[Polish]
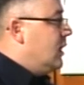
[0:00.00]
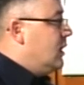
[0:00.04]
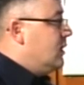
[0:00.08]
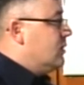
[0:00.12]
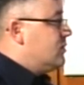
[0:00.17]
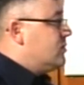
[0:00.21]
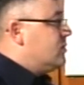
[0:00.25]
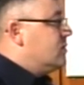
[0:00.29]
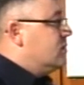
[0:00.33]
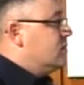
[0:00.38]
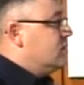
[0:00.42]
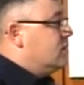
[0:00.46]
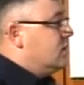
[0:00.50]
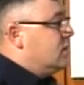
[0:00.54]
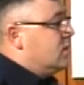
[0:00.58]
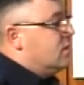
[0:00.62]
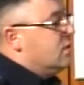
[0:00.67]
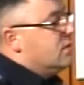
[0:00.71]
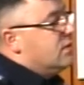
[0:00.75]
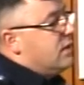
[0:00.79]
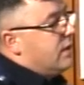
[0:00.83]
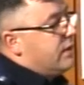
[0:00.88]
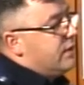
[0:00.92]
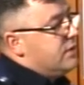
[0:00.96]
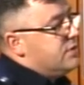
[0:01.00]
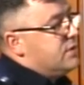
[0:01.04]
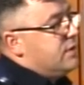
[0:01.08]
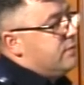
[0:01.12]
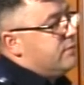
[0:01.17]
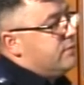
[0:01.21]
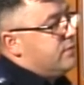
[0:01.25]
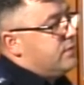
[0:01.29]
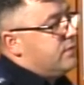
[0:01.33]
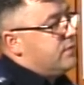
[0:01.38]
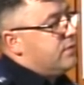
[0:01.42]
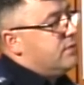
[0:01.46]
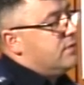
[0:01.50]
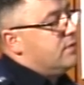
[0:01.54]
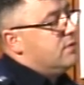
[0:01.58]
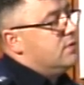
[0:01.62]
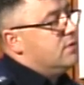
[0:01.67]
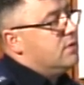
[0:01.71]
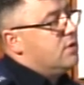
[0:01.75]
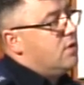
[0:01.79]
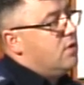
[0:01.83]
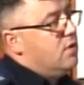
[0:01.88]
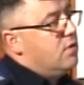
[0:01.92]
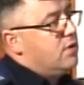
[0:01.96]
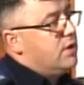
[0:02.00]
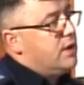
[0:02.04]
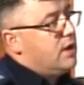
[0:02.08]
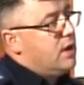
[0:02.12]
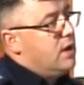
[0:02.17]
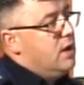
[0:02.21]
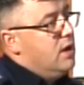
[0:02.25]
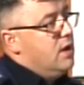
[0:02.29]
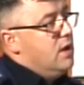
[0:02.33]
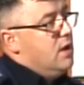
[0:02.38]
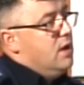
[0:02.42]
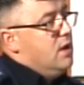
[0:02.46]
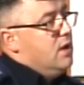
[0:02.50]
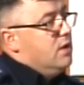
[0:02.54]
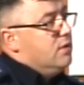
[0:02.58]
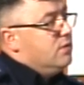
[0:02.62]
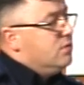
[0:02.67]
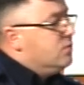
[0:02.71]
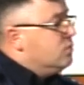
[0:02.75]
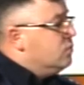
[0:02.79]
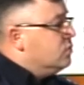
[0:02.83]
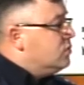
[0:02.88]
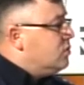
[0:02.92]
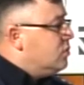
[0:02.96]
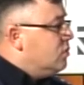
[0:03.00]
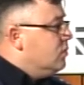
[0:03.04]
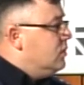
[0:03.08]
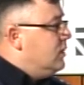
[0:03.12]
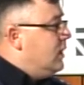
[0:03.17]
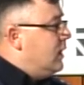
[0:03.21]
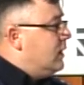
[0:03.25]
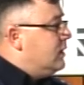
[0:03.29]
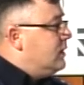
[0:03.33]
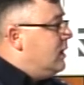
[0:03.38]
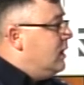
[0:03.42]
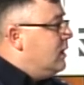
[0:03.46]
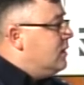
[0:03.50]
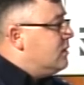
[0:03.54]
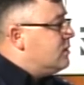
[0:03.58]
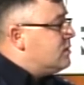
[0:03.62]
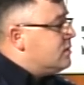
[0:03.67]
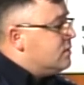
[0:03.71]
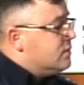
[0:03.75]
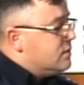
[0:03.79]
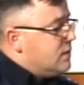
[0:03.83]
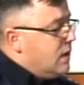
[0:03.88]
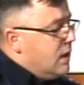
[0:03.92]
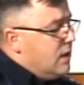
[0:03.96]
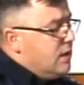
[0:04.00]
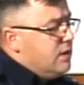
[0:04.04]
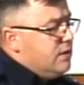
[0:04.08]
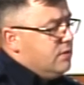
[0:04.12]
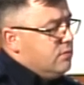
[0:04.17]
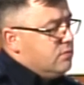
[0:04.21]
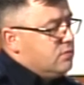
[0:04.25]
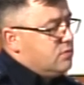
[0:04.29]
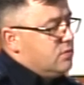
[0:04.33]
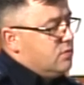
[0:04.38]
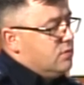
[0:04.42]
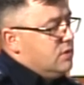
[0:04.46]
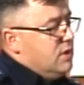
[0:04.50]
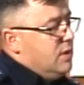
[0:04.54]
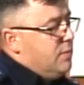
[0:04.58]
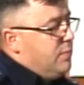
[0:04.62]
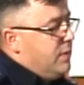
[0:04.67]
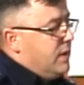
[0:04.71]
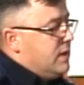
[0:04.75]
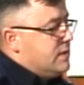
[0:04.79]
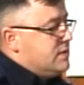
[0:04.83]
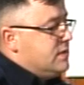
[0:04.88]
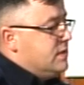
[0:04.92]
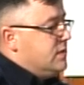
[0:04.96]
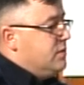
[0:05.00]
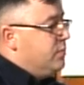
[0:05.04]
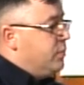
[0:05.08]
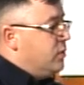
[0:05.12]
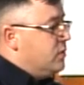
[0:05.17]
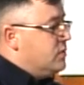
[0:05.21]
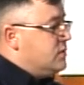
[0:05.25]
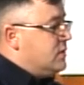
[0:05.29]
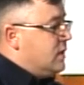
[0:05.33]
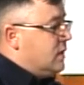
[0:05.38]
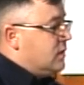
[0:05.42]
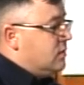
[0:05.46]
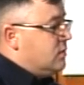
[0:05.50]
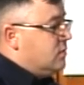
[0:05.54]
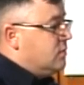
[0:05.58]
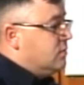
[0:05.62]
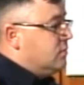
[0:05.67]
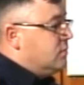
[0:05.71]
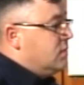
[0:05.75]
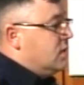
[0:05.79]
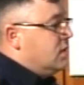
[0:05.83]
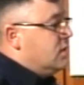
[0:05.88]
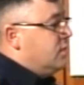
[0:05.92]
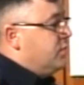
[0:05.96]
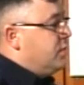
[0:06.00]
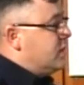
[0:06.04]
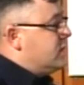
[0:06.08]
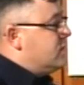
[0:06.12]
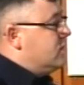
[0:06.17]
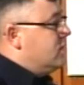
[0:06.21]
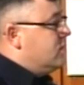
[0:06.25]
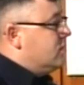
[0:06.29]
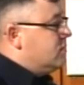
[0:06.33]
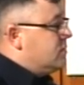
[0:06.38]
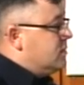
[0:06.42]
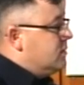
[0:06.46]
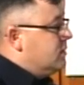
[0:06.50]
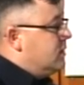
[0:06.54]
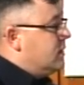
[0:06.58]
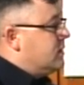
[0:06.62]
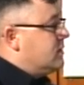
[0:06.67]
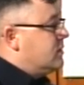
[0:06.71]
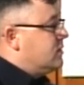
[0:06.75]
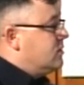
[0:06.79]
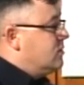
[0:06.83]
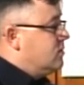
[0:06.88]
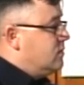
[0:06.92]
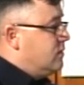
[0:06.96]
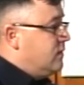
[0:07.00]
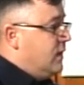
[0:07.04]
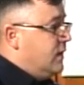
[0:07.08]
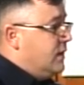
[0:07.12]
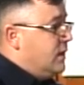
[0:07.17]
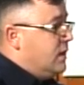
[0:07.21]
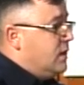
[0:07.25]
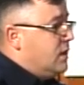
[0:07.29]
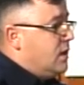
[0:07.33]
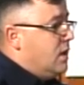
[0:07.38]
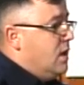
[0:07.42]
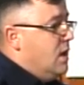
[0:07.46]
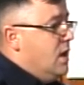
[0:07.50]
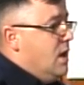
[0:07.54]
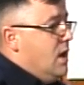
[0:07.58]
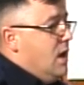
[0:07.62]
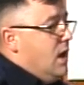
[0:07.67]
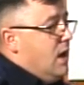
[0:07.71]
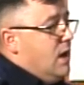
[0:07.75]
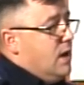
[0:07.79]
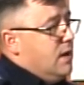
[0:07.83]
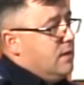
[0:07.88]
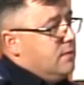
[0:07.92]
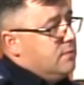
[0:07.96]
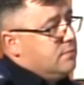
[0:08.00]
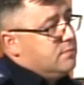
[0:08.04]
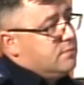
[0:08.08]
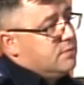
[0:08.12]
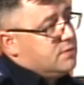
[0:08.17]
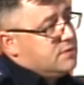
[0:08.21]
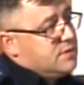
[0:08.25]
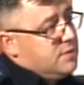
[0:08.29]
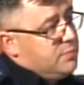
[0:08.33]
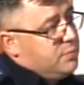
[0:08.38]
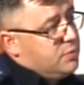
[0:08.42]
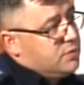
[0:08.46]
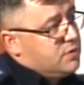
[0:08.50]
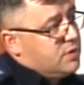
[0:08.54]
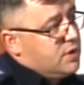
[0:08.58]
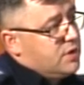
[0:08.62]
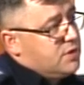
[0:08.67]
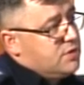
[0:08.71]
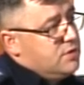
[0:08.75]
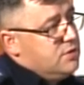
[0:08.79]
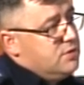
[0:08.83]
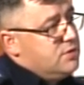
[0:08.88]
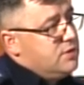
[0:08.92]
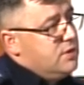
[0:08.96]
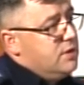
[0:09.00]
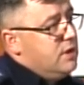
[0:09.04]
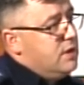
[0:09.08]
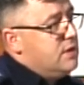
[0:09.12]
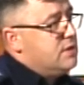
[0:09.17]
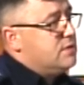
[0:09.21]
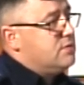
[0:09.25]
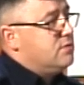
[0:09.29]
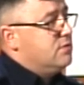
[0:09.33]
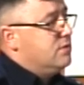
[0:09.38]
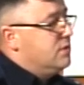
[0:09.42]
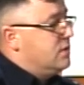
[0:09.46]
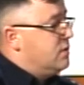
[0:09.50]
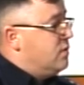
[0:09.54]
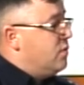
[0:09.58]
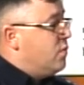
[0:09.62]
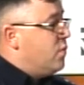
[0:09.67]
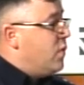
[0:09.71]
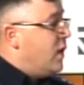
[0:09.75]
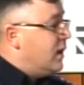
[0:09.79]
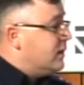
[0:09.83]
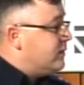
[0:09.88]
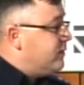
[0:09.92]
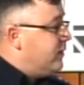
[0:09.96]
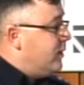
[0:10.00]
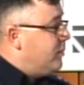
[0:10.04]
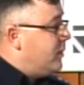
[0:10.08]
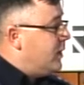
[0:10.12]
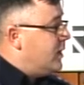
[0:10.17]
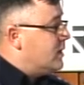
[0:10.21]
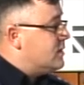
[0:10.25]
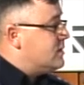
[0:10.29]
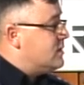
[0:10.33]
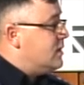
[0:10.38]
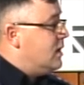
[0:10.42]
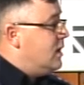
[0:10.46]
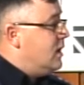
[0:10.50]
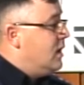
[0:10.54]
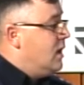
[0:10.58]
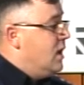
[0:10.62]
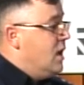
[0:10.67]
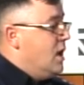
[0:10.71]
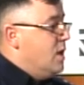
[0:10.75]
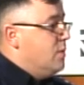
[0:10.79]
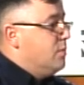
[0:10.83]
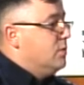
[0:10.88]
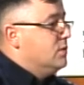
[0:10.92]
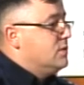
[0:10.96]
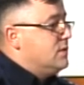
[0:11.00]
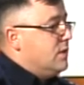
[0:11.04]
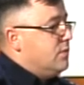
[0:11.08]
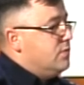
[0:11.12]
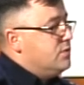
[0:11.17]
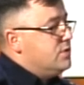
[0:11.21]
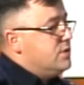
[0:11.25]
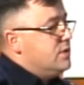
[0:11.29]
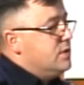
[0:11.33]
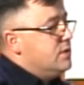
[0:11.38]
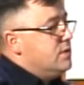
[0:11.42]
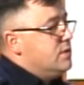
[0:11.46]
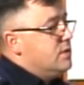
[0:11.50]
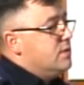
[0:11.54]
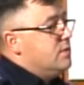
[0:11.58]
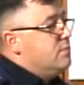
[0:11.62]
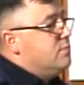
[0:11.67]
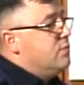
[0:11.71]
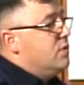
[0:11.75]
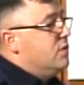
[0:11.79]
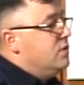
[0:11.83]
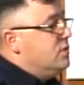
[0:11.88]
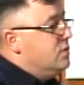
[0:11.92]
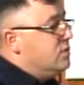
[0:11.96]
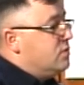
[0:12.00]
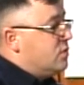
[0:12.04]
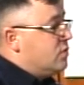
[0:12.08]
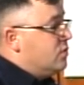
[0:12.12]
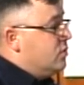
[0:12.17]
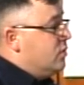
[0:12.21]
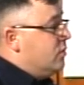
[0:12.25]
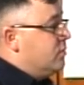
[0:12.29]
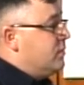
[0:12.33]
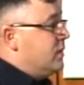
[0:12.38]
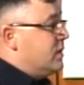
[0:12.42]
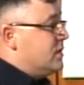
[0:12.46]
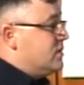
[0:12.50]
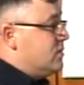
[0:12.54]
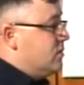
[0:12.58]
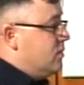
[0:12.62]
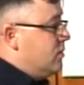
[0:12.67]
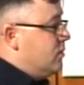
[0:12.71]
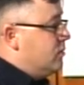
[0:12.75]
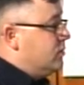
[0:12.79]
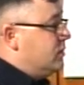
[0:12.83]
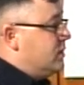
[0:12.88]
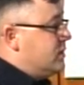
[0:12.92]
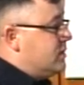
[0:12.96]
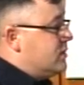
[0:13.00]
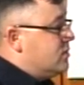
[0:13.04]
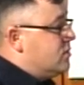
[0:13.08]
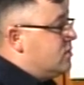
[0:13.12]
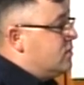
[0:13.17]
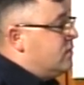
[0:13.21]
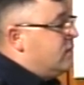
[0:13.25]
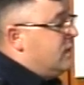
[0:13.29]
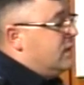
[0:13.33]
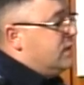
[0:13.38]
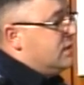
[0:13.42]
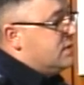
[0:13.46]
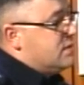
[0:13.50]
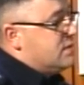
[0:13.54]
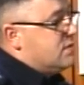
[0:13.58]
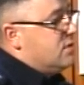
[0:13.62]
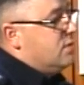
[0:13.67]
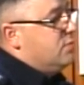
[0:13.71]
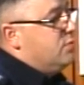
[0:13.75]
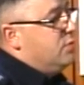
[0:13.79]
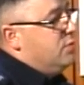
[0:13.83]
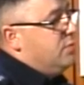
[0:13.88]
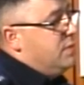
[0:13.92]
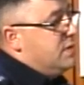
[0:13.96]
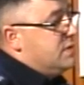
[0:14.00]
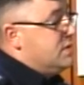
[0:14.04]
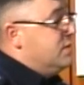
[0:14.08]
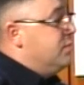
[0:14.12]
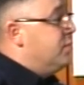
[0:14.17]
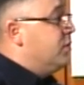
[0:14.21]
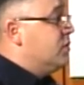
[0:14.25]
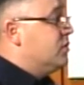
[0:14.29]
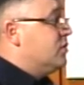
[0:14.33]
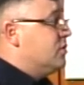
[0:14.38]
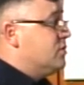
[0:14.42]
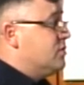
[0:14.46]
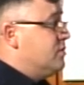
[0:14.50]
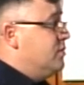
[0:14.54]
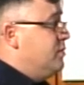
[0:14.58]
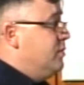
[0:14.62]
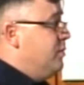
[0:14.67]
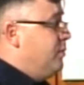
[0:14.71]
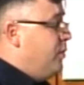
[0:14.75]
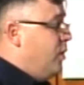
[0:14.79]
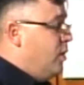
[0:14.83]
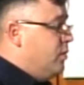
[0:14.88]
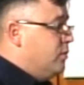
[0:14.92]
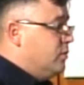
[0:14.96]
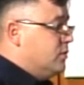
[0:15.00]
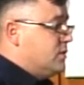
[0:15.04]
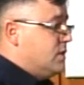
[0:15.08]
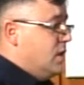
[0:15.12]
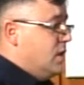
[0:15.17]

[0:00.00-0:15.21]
czy jakiś tam y, korek, no utrudnia, dalej, dalej utrudnia pracę tym policjantom y, pracującym na skrzyżowaniach, a chcę podkreślić, że nie jest to ich łatwa praca, bo cały dzień y, monitorują, nadzorują te skrzyżowania, są obecni po to, żeby pomóc.